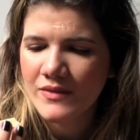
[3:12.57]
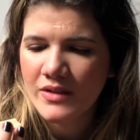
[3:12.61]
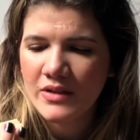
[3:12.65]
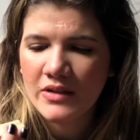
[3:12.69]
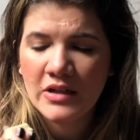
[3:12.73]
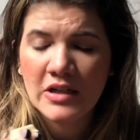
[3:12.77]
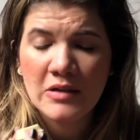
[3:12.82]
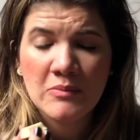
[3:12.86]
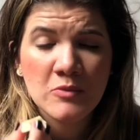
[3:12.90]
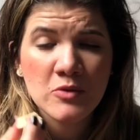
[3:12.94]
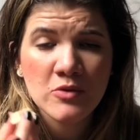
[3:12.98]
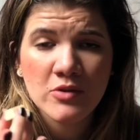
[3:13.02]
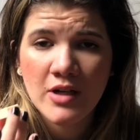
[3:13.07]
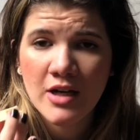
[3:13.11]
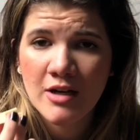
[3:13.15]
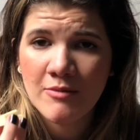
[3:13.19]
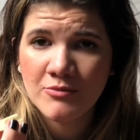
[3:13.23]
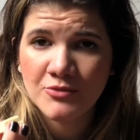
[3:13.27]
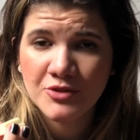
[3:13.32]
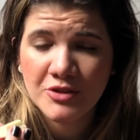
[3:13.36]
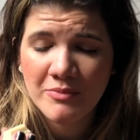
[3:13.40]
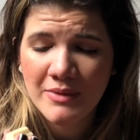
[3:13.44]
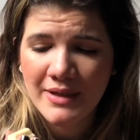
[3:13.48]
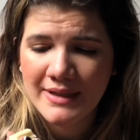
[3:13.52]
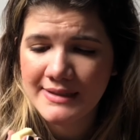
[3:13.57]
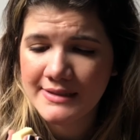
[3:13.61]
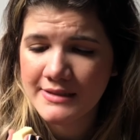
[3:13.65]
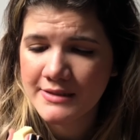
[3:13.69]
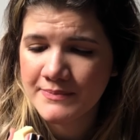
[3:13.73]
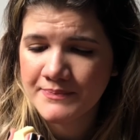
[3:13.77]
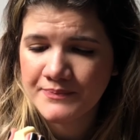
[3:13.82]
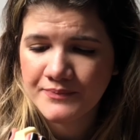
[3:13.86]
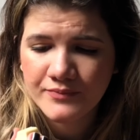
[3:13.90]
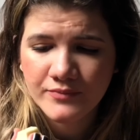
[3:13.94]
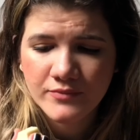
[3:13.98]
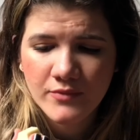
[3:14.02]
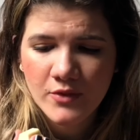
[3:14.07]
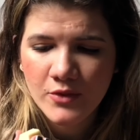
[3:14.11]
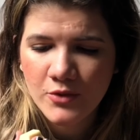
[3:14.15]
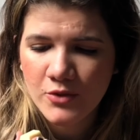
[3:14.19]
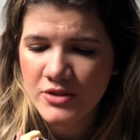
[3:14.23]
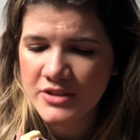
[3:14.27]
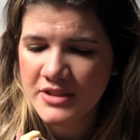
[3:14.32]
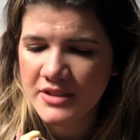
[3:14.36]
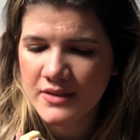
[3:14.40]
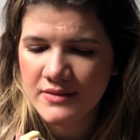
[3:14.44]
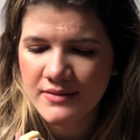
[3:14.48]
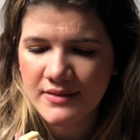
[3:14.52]
Amo, amo demais.
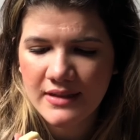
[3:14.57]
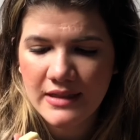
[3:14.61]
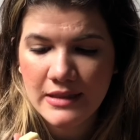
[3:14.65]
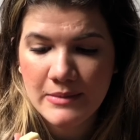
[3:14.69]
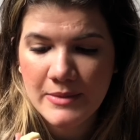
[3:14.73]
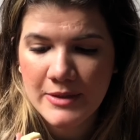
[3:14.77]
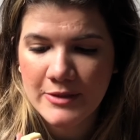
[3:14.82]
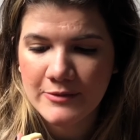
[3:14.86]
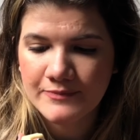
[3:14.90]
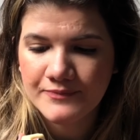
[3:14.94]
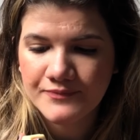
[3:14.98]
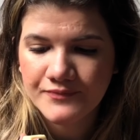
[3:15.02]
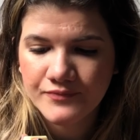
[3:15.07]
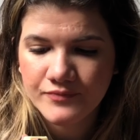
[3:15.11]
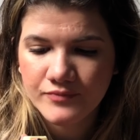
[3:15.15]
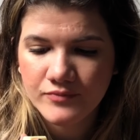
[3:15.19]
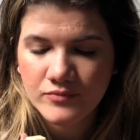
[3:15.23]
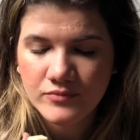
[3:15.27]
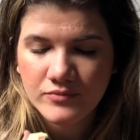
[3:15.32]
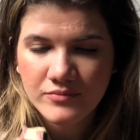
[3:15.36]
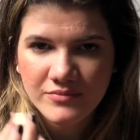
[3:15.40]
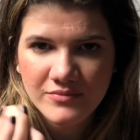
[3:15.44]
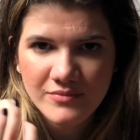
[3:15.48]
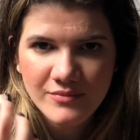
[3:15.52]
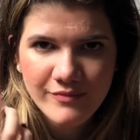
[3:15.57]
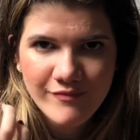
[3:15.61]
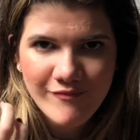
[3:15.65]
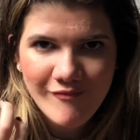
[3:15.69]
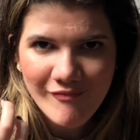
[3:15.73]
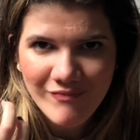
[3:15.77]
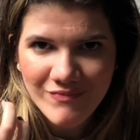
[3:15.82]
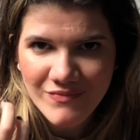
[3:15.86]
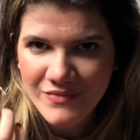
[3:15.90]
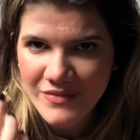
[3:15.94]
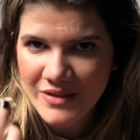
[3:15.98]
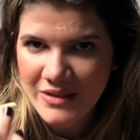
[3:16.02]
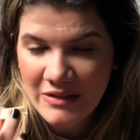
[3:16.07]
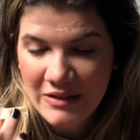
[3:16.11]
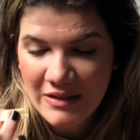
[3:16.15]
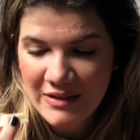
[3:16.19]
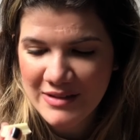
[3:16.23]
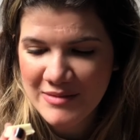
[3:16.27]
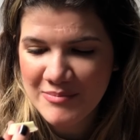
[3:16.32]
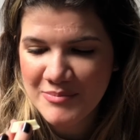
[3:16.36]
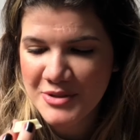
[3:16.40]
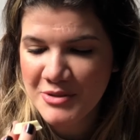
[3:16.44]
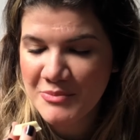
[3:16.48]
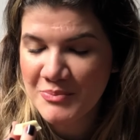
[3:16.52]
Coisa que tem limão.
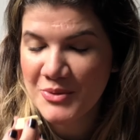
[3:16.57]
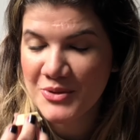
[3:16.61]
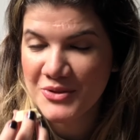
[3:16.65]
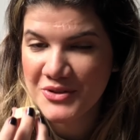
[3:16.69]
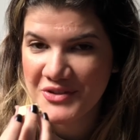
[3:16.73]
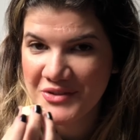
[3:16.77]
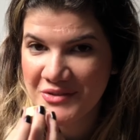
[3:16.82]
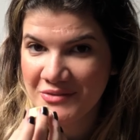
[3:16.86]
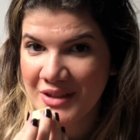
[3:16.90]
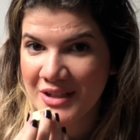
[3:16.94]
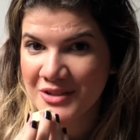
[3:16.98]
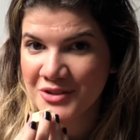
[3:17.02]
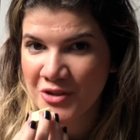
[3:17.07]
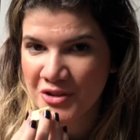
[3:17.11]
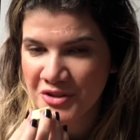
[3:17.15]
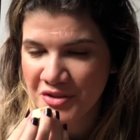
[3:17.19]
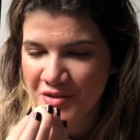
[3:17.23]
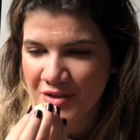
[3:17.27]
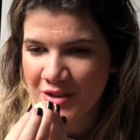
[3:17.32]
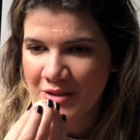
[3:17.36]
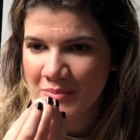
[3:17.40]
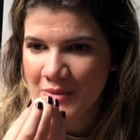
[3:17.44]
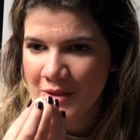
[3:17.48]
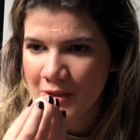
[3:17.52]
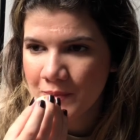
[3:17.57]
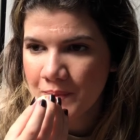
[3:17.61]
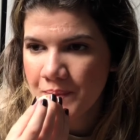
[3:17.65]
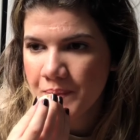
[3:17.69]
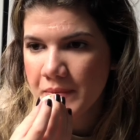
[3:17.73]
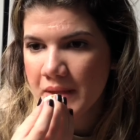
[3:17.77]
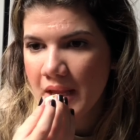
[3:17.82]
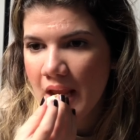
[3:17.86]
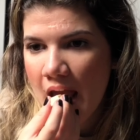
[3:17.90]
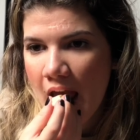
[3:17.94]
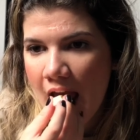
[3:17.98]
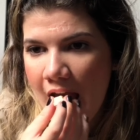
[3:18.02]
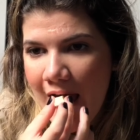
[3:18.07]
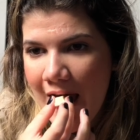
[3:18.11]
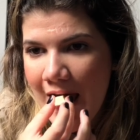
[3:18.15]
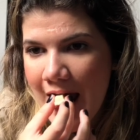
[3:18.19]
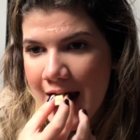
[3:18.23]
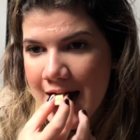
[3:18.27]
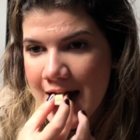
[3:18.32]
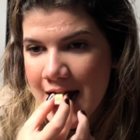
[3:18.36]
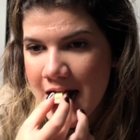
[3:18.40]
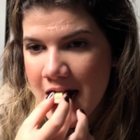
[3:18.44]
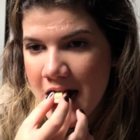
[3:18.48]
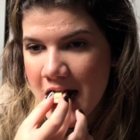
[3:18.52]
Lembra um pouquinho a torta de limão.
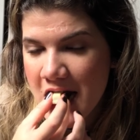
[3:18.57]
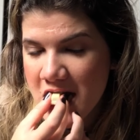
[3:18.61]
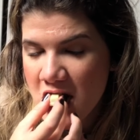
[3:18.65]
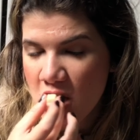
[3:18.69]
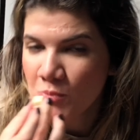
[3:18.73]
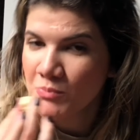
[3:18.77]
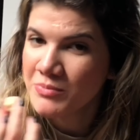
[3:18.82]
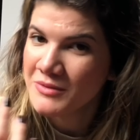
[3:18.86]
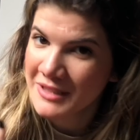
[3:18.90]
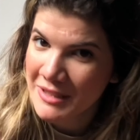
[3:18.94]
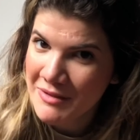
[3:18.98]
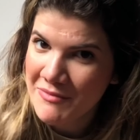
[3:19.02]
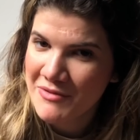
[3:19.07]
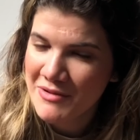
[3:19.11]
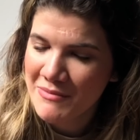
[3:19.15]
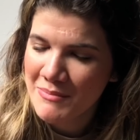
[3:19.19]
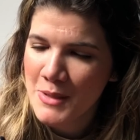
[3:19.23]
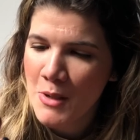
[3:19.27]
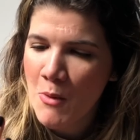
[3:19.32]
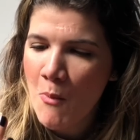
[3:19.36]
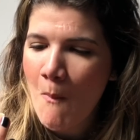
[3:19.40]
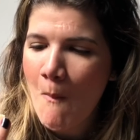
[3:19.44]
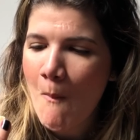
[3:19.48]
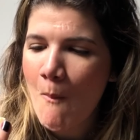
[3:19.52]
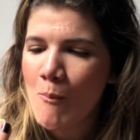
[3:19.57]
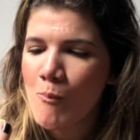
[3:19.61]
Porque é de limão.